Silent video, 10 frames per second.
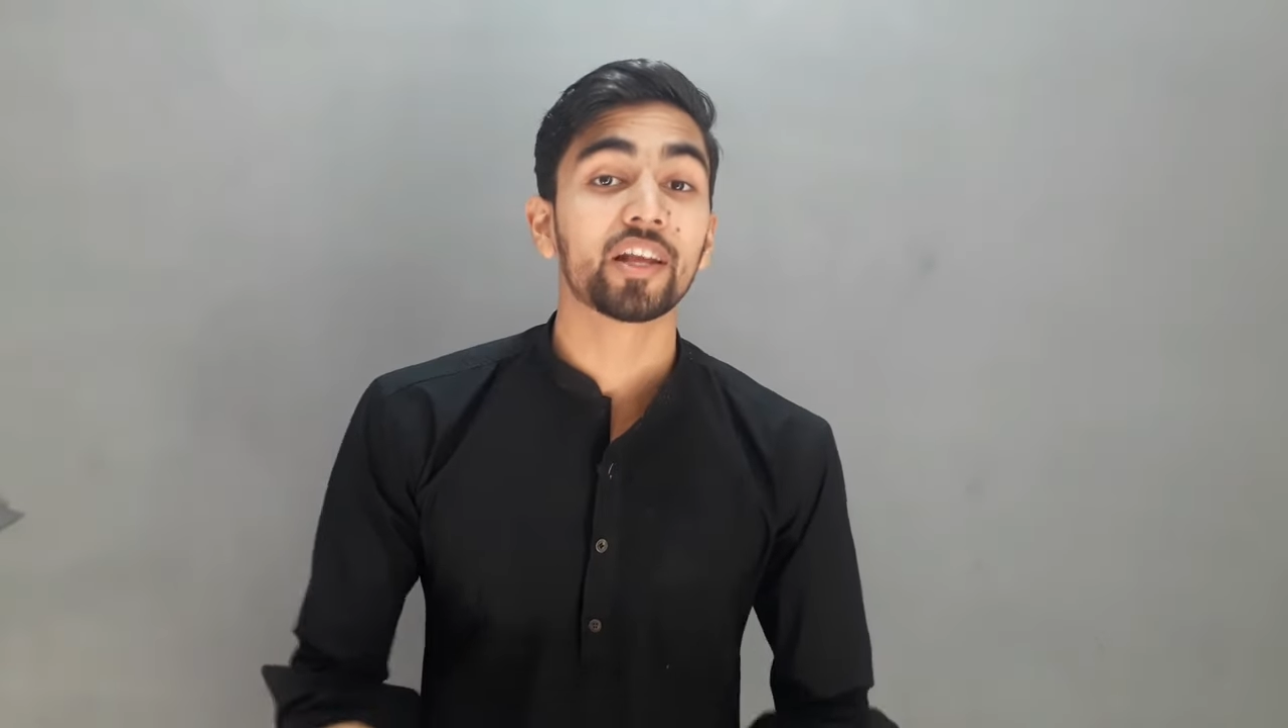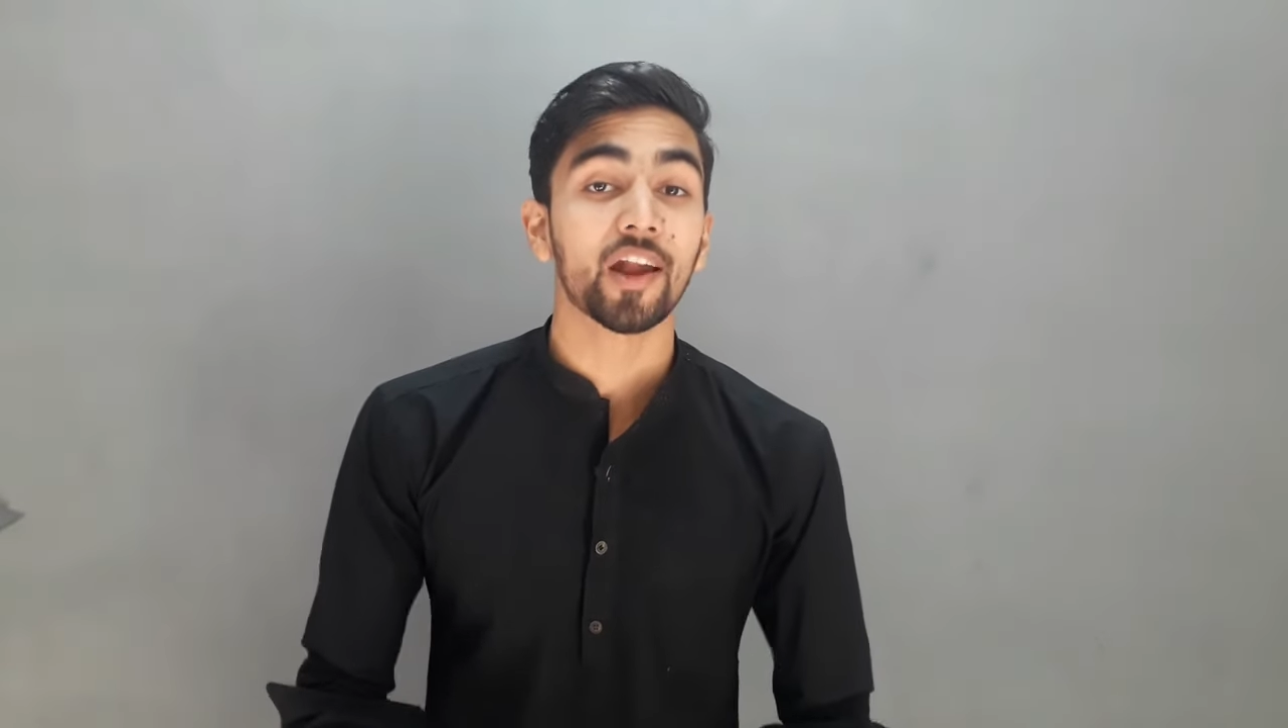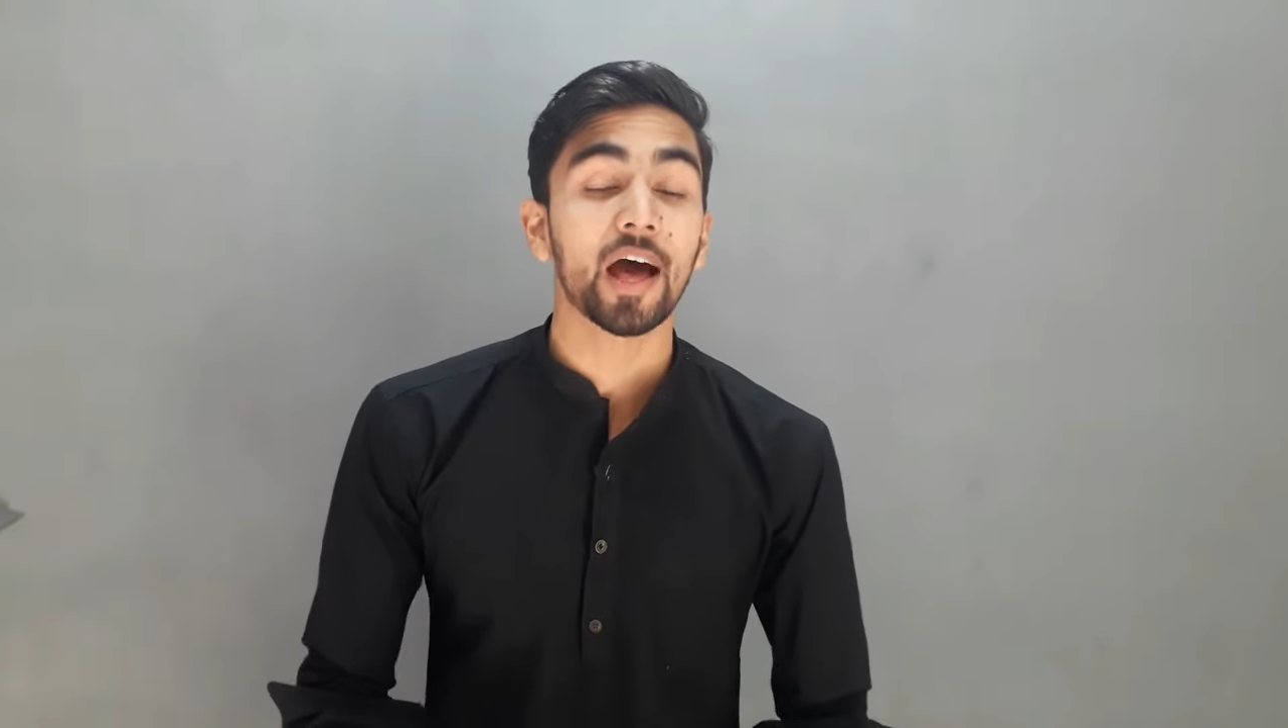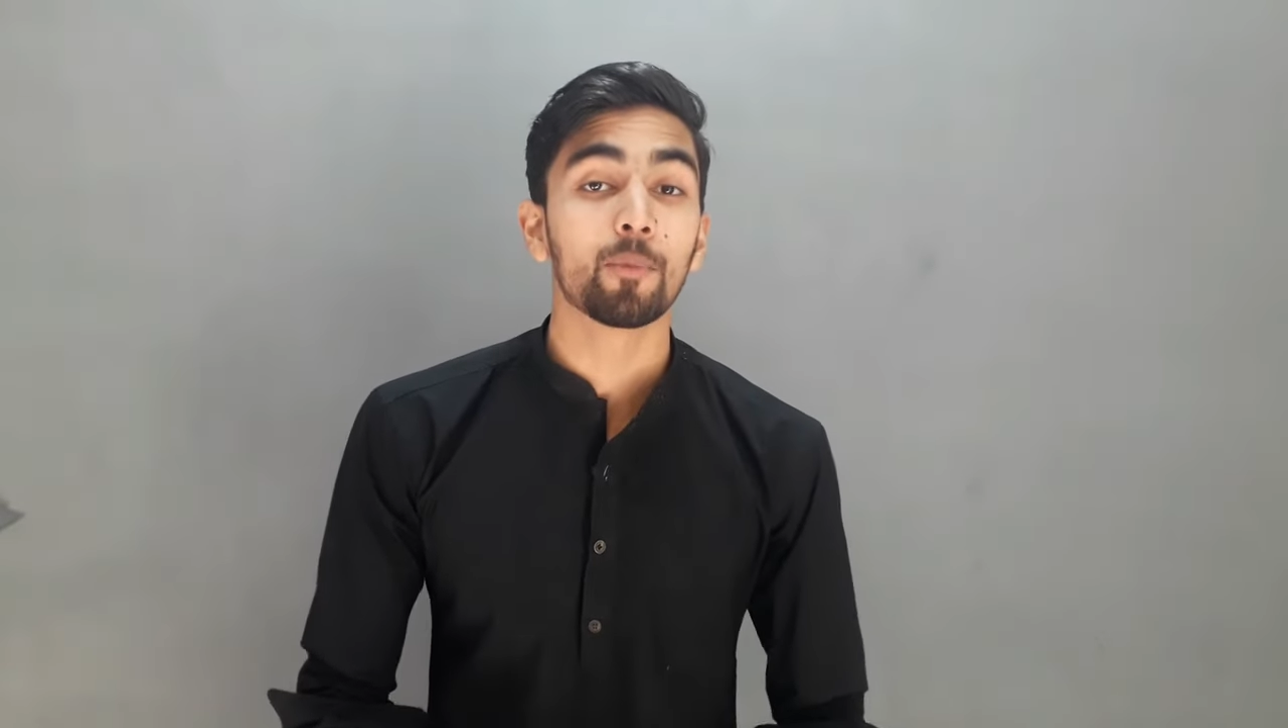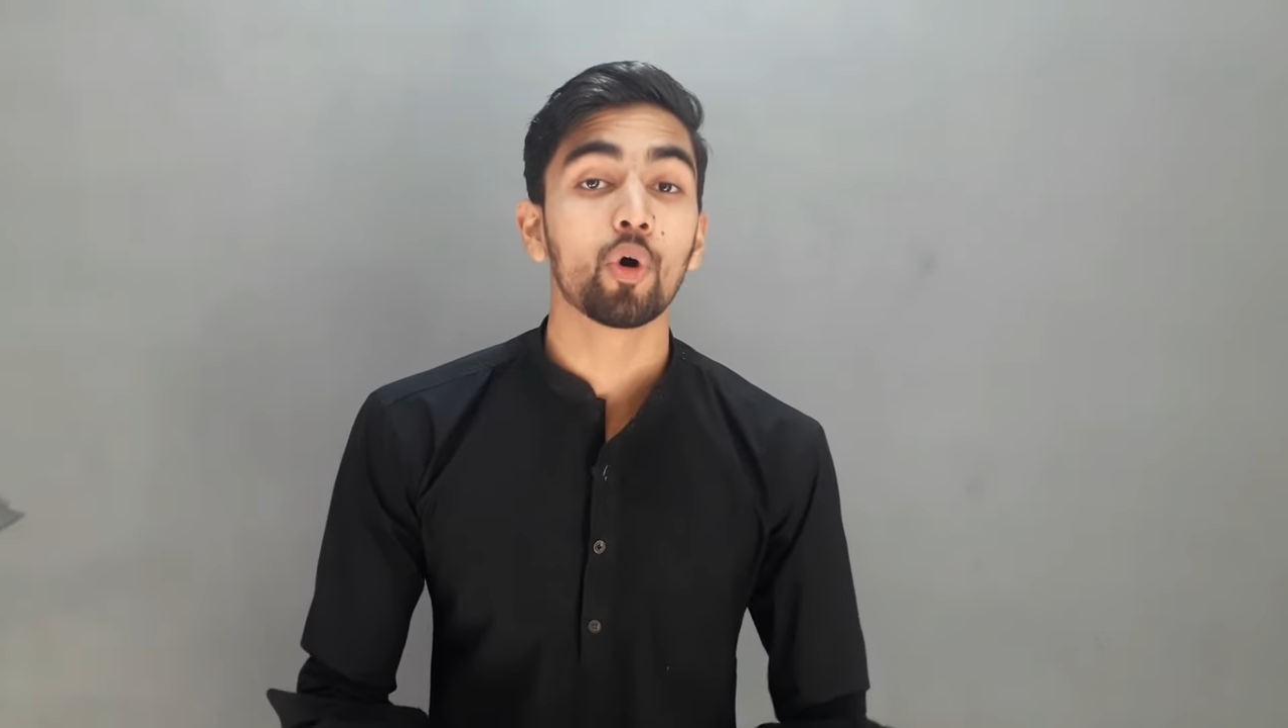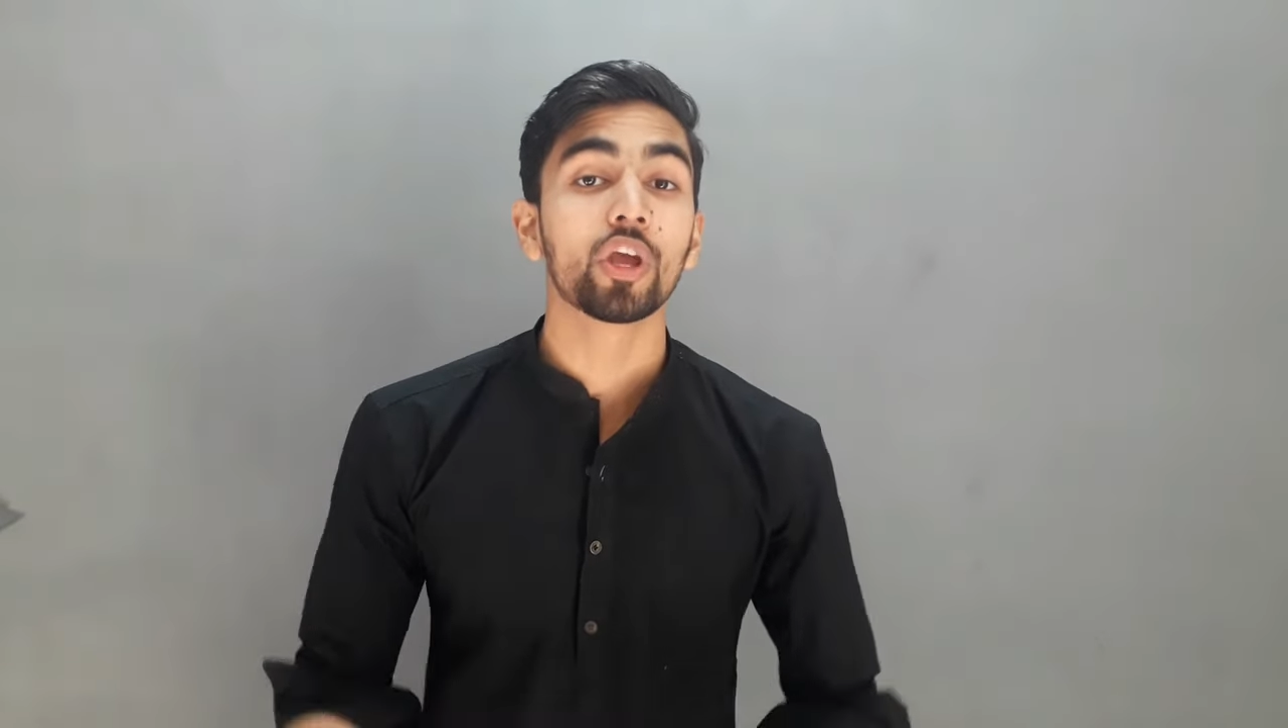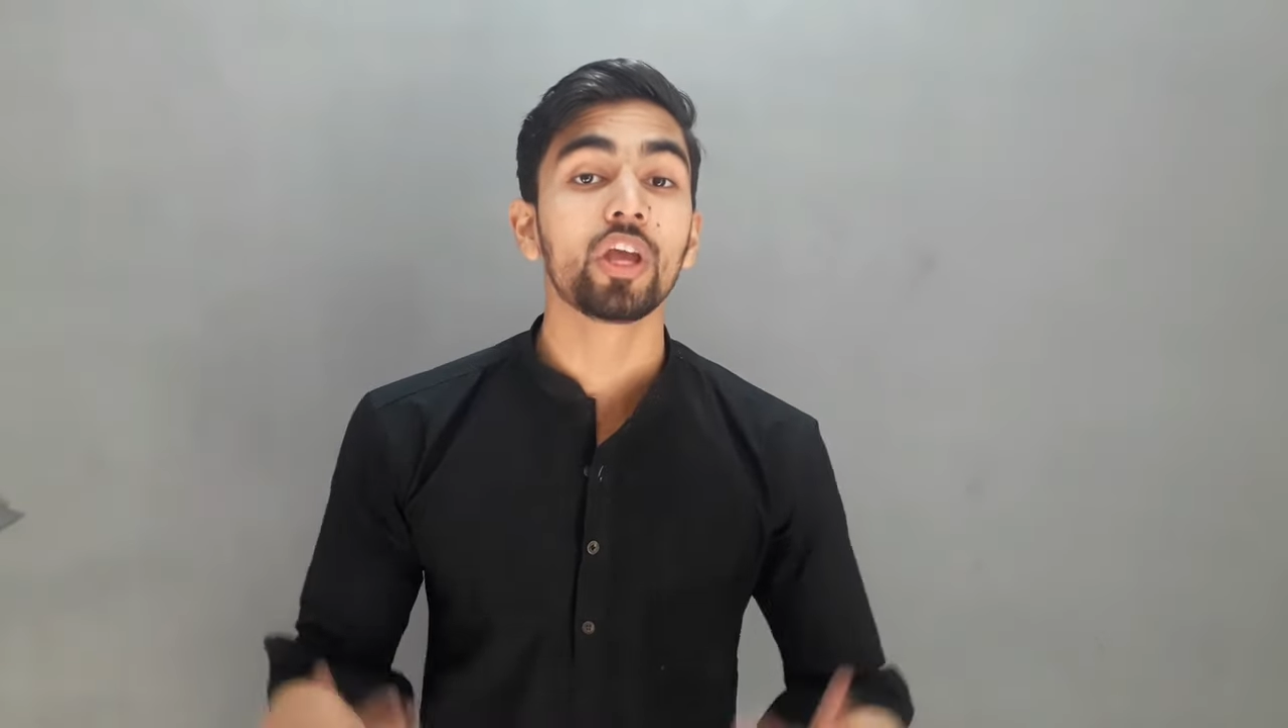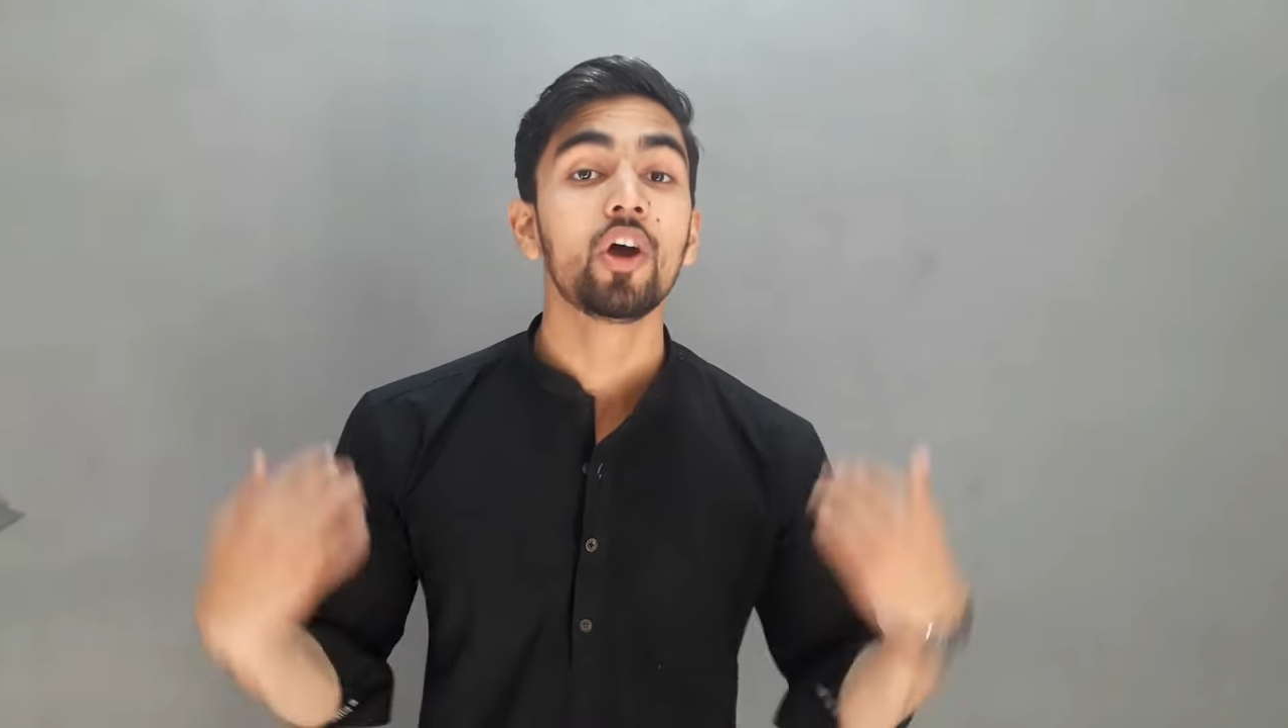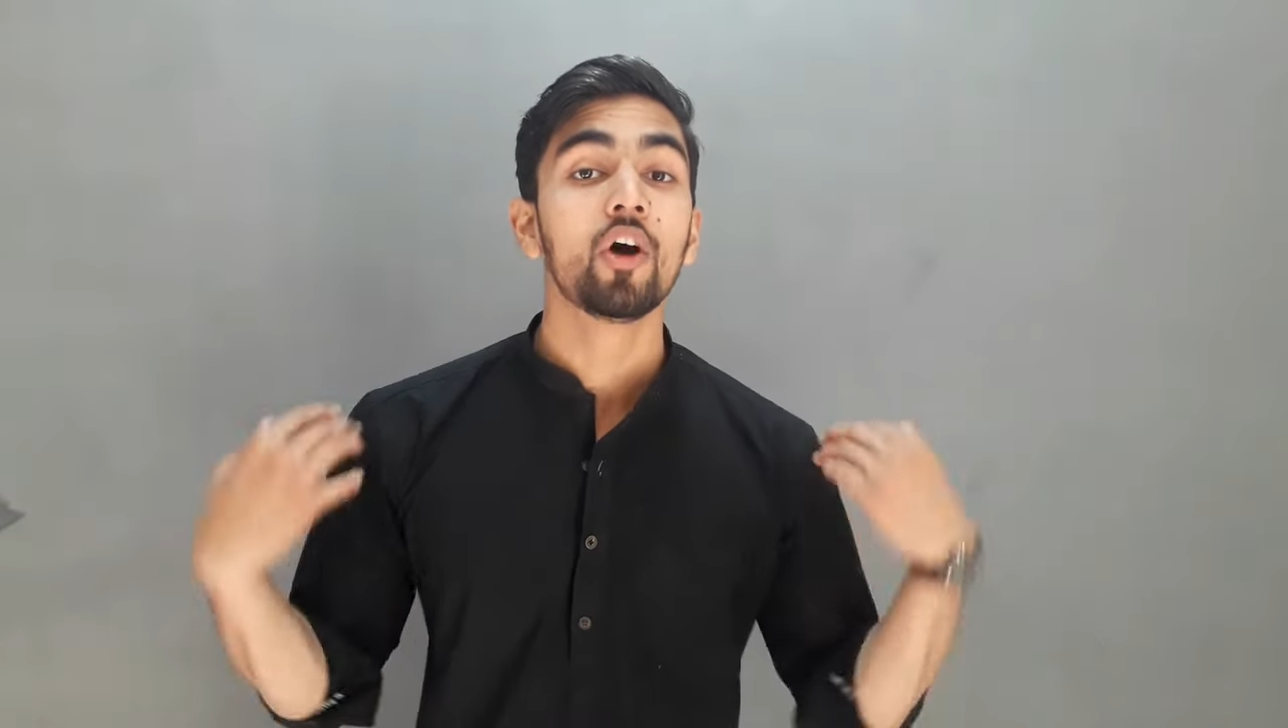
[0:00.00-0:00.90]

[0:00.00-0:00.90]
खराब होगी